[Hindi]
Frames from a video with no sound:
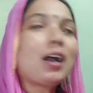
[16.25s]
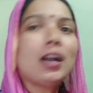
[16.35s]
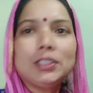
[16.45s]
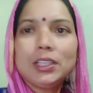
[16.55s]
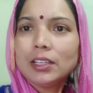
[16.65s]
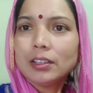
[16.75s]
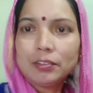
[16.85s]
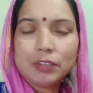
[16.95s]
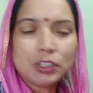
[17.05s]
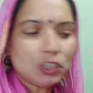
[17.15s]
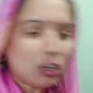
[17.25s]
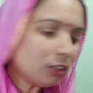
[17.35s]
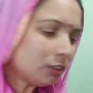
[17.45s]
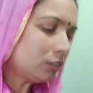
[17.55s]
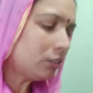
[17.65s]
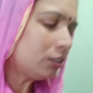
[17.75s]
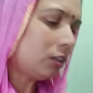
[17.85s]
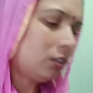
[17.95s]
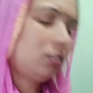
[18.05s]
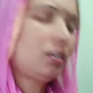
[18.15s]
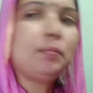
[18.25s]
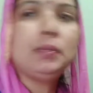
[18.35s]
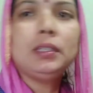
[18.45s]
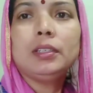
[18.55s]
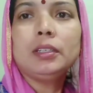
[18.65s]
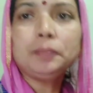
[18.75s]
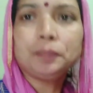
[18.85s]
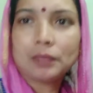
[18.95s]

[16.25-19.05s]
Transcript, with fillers: आज है करवा चौथ और अभी ना